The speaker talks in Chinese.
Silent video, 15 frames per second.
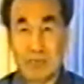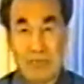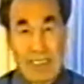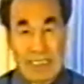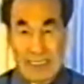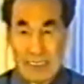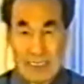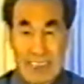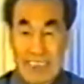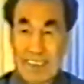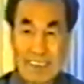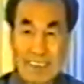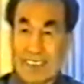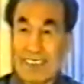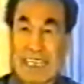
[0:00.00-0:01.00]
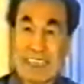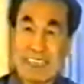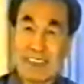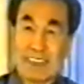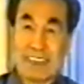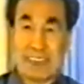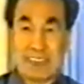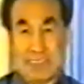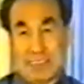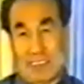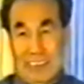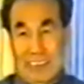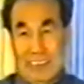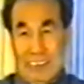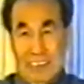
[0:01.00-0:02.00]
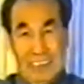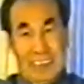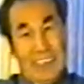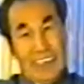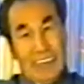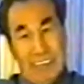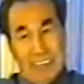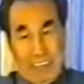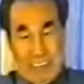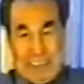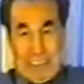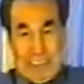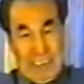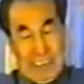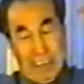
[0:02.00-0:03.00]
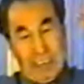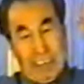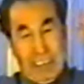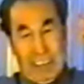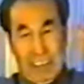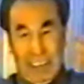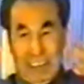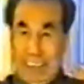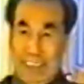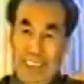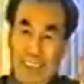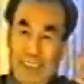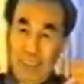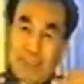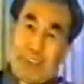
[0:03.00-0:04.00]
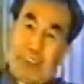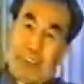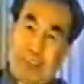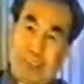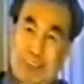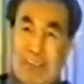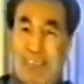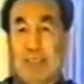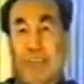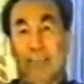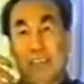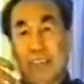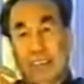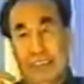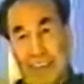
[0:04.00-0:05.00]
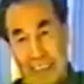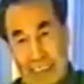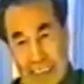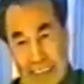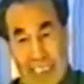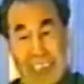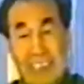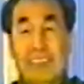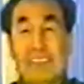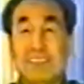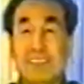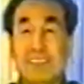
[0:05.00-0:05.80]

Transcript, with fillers: 没事，这给自己来的时候灌气儿，又灌，一根骨头骨头往里面灌，想，